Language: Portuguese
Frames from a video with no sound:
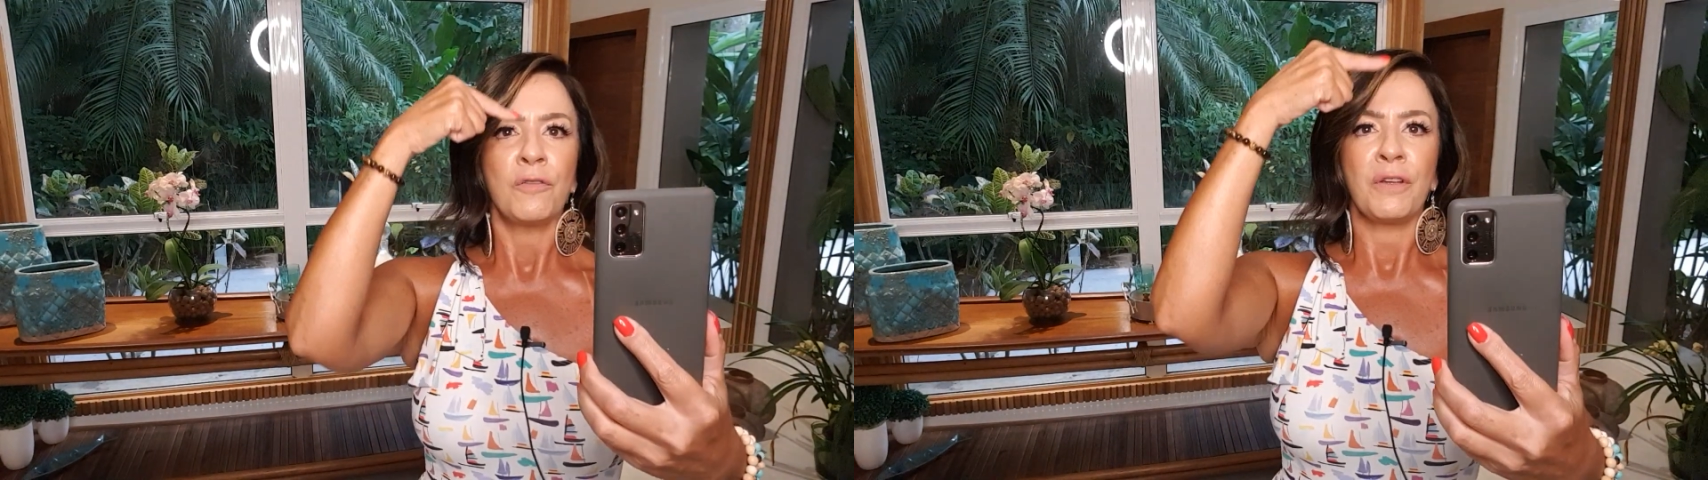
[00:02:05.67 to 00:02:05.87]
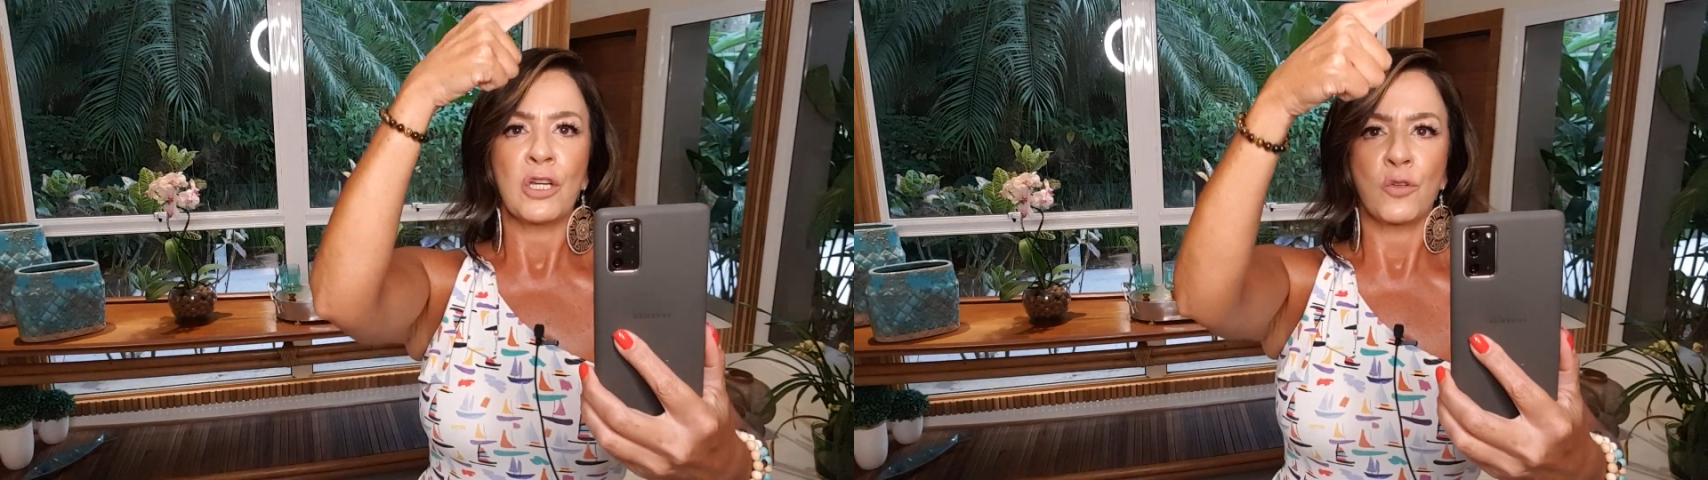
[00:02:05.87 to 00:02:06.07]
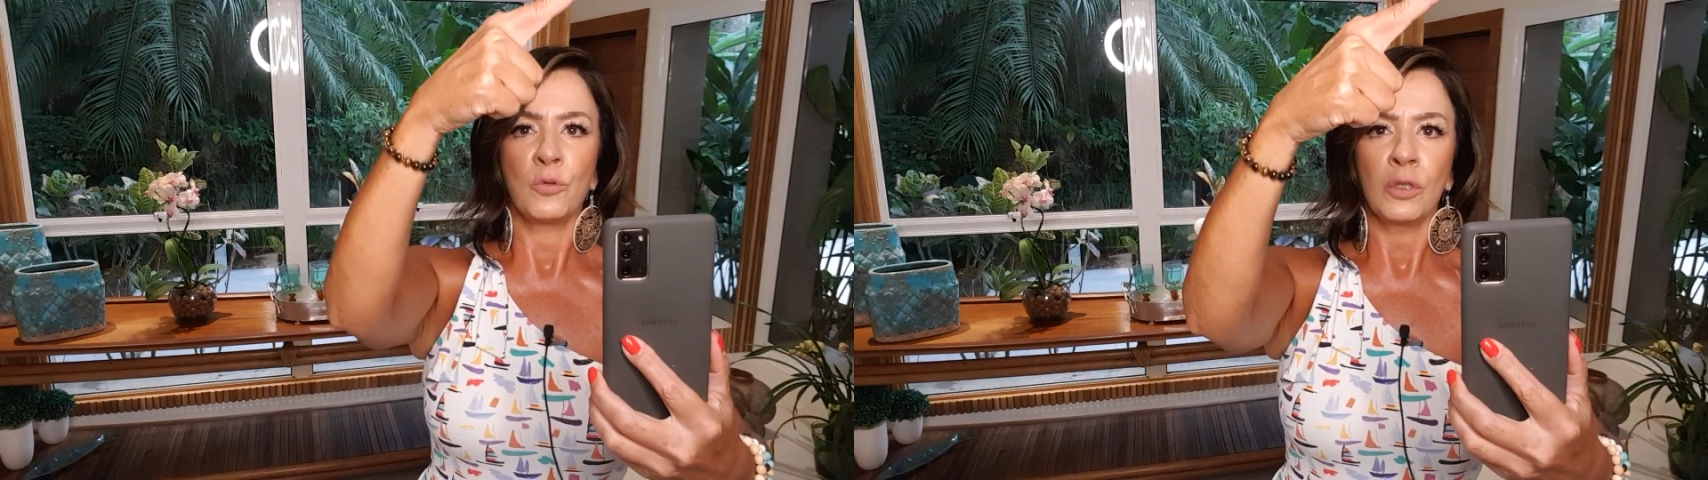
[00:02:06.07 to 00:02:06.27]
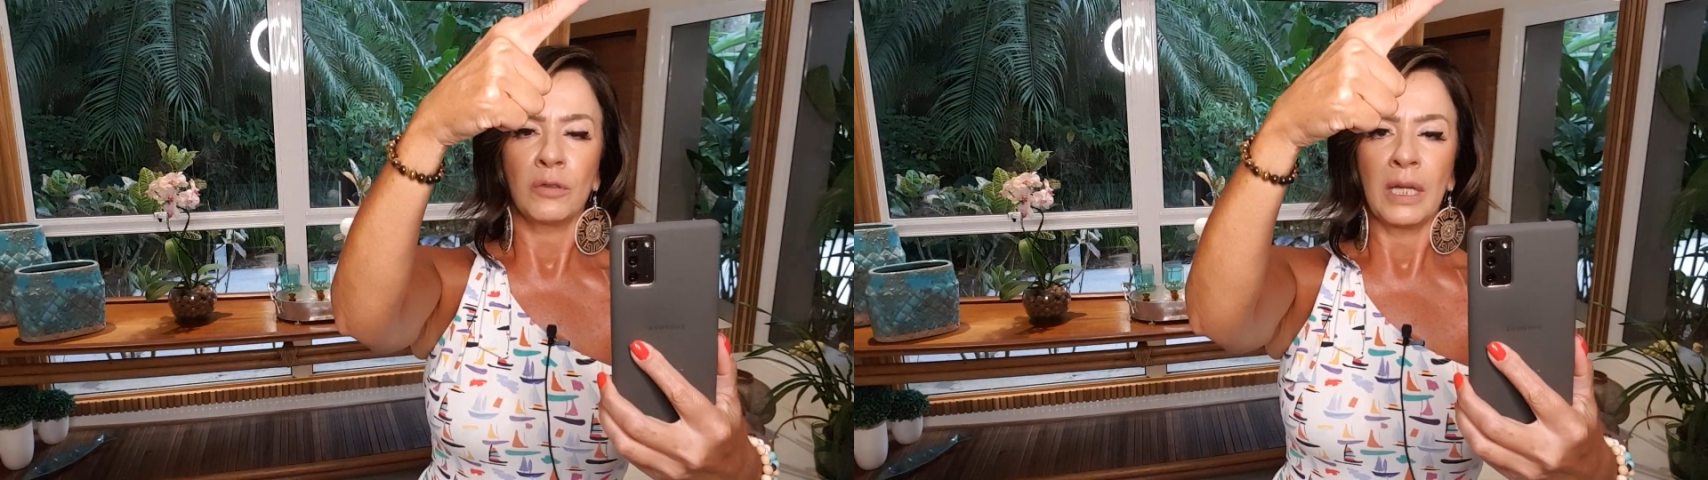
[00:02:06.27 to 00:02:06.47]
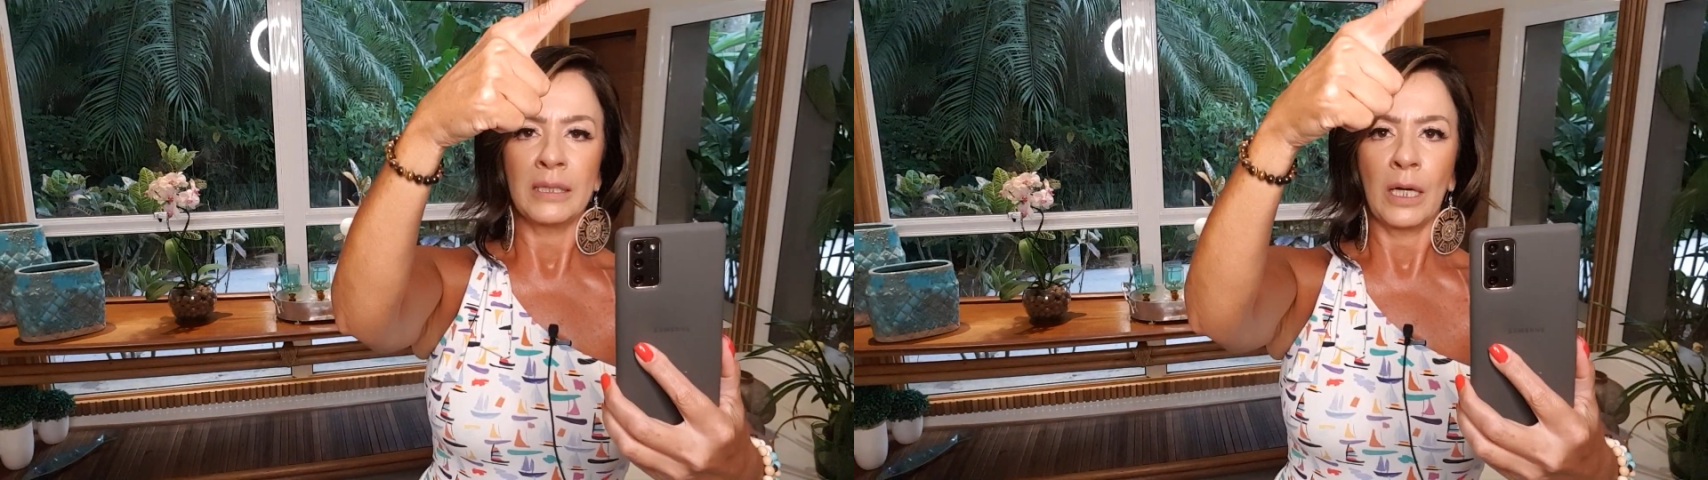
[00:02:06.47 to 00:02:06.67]
vejo do
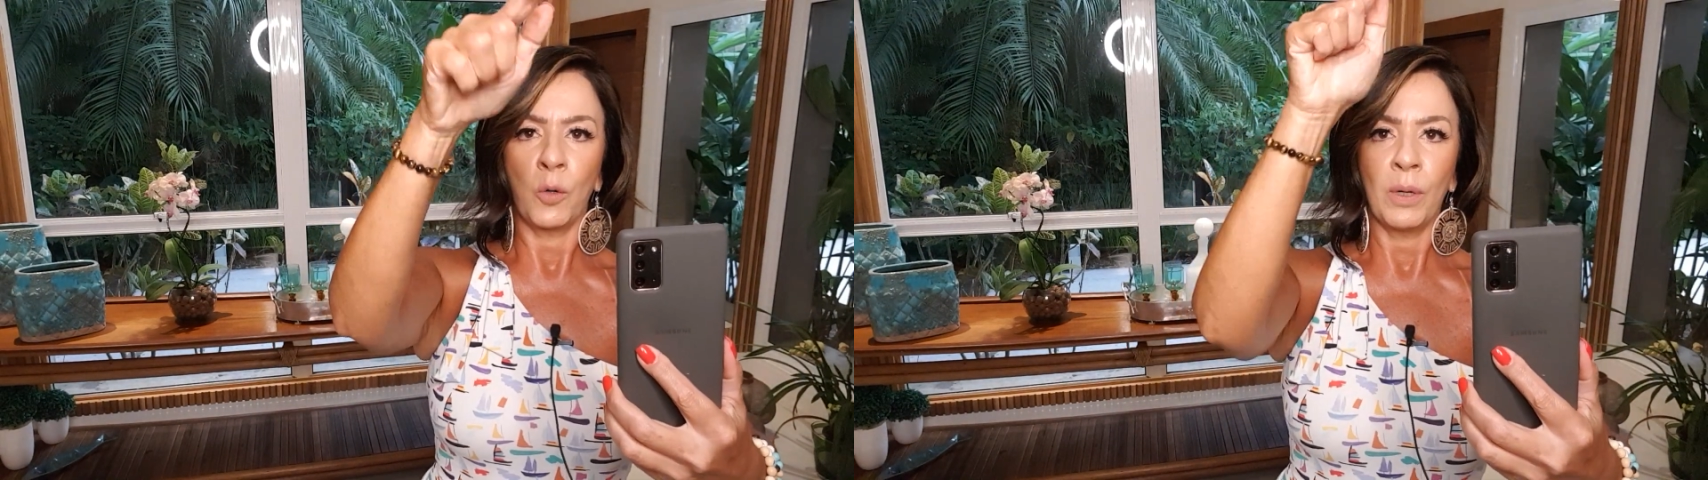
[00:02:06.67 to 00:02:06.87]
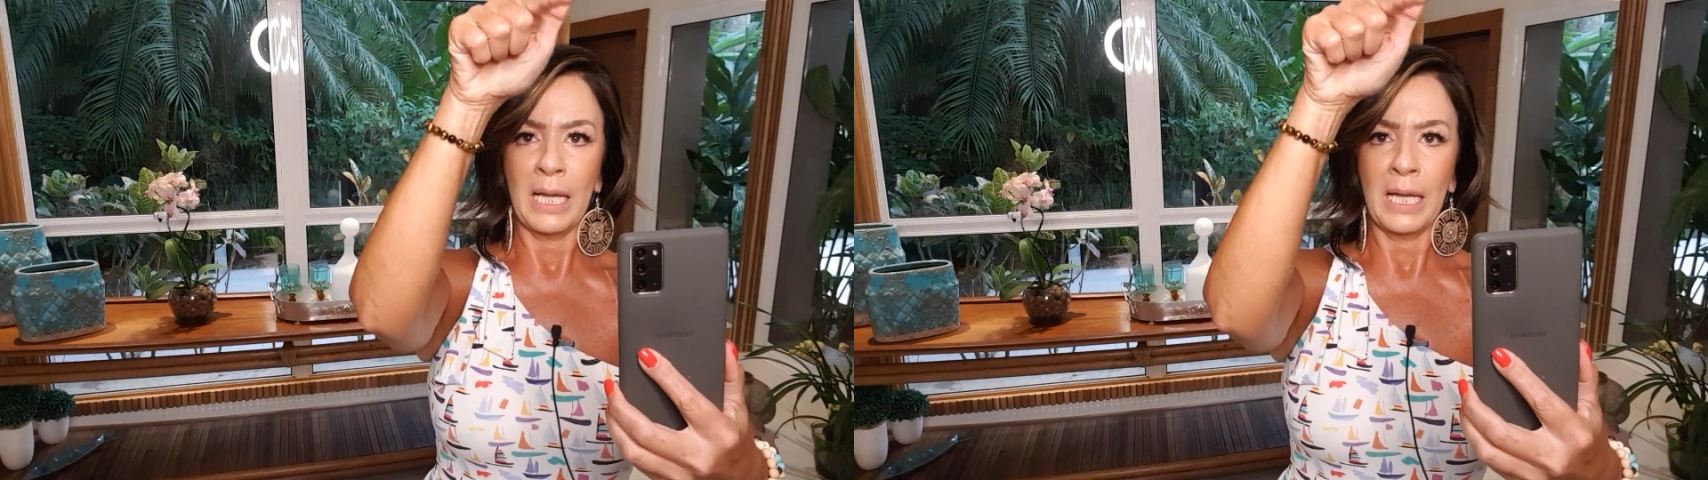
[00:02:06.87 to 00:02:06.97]
outro lado da rua,